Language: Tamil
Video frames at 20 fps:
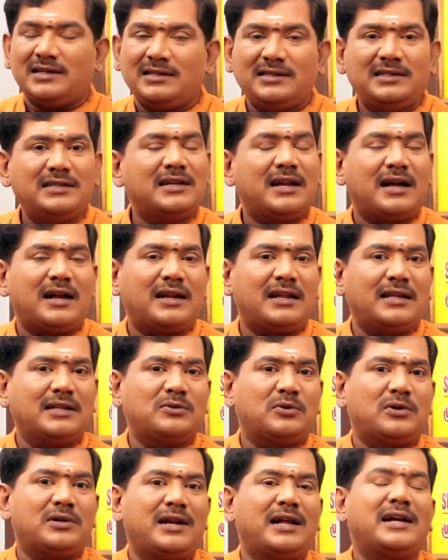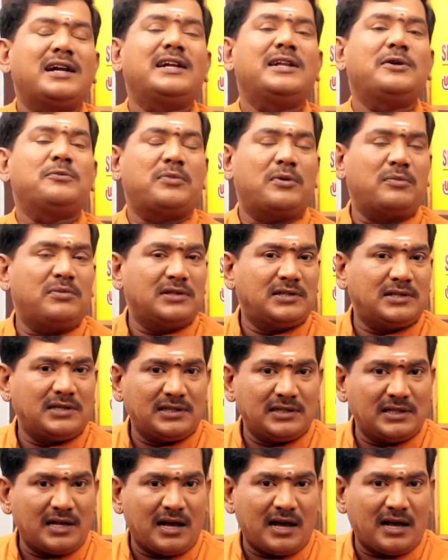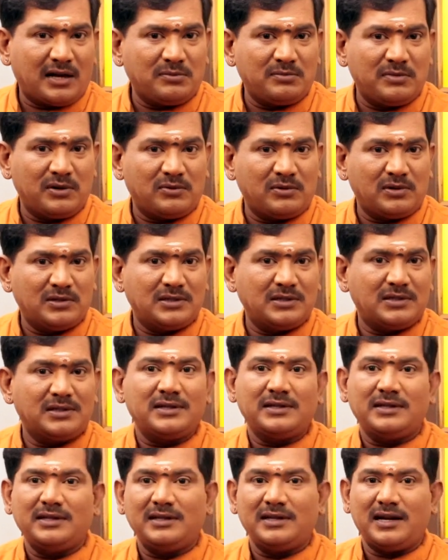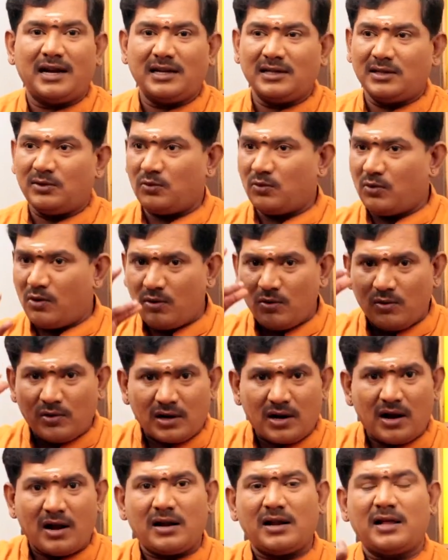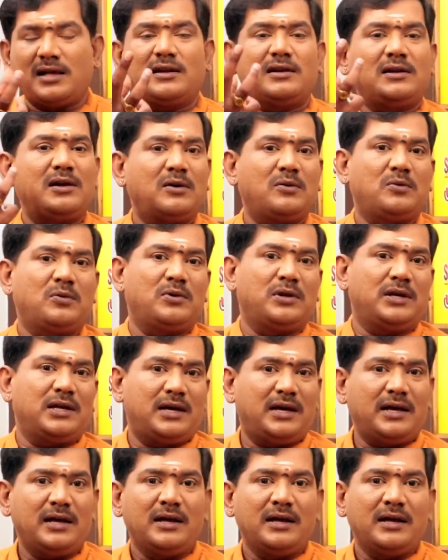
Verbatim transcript: இதனால் இது ஒரு நெகட்டிவ் பப்ளிசிட்டி தான் ஆகுமே ஒழிஞ்சு இதனால் அந்த ஓவராலாக இருக்கக்கூடிய